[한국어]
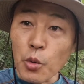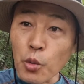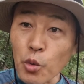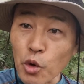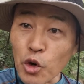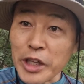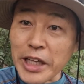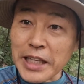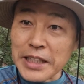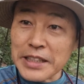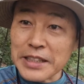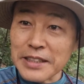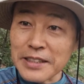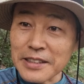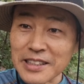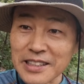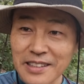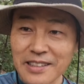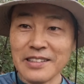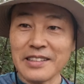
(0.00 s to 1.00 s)
원하는
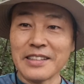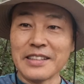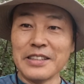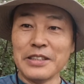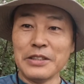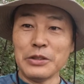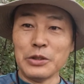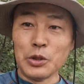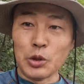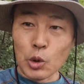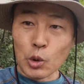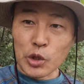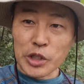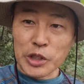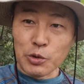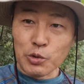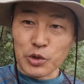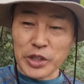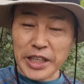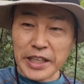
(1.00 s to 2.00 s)
것을
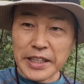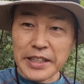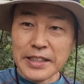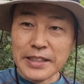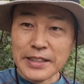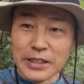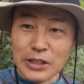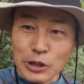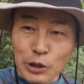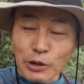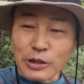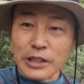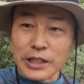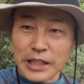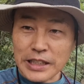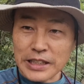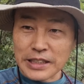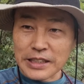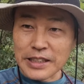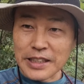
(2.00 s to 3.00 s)
종이 위에
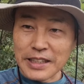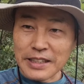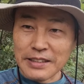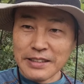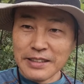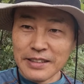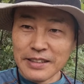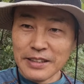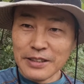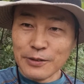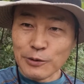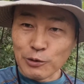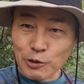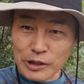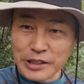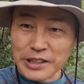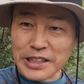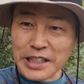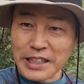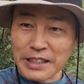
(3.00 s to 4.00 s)
적으라는 거예요
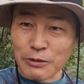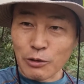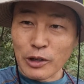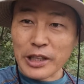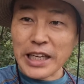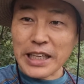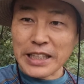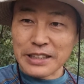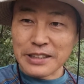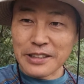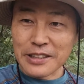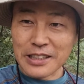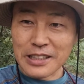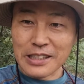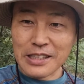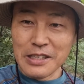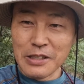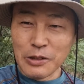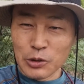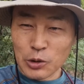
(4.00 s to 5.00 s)
원장에 원하는
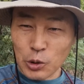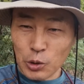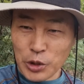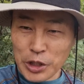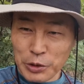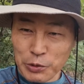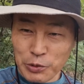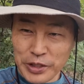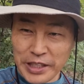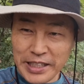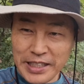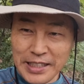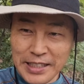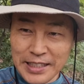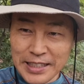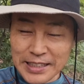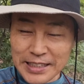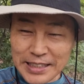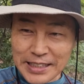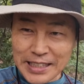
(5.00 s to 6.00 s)
것을 종이 위에
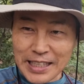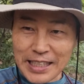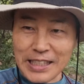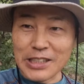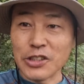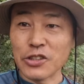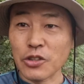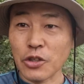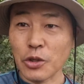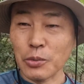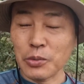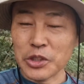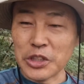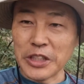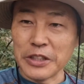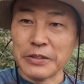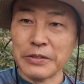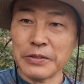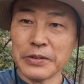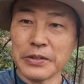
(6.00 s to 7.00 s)
잘
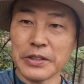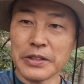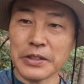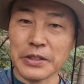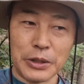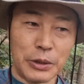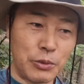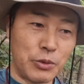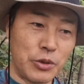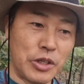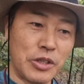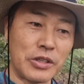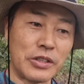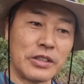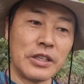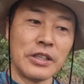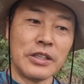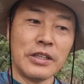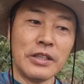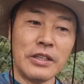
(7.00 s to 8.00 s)
적어보세요 그리고요
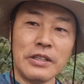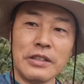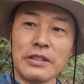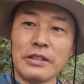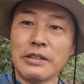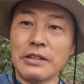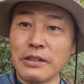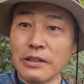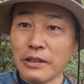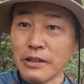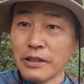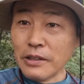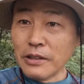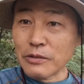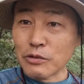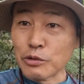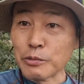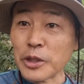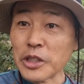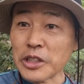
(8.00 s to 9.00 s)

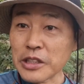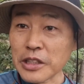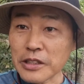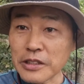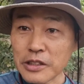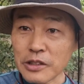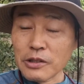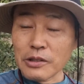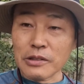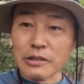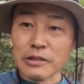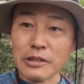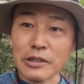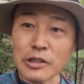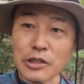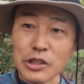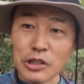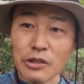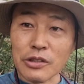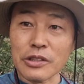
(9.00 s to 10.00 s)
어, 두 번째는요,
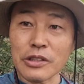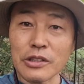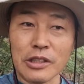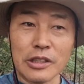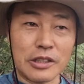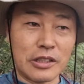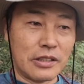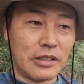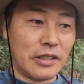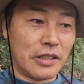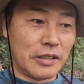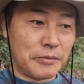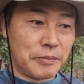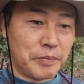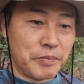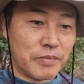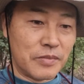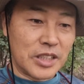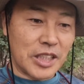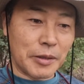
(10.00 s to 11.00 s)
그 적은 것을
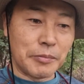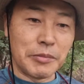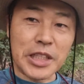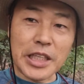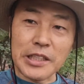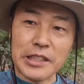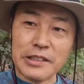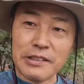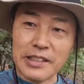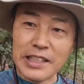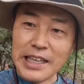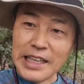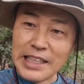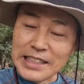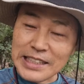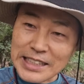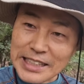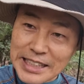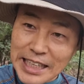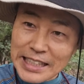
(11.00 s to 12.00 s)
잠자기 전에
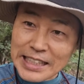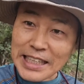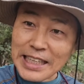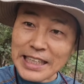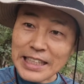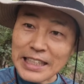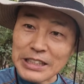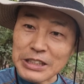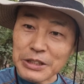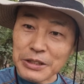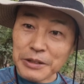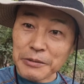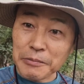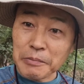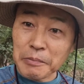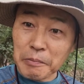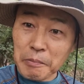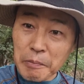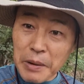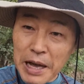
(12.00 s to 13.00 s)

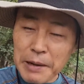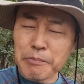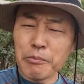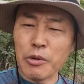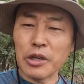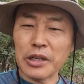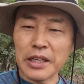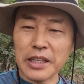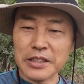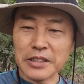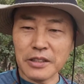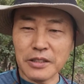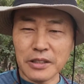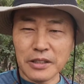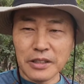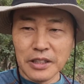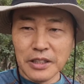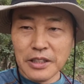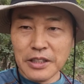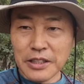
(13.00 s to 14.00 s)
자산가처럼 반복해서
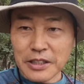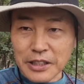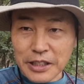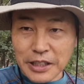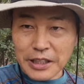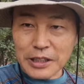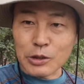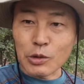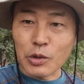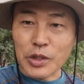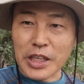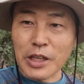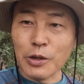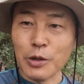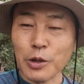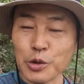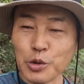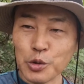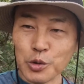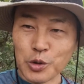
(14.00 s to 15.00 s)
계속
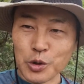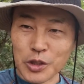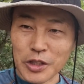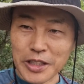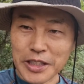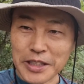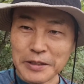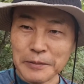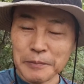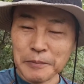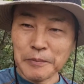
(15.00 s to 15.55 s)
읽어주는 거예요.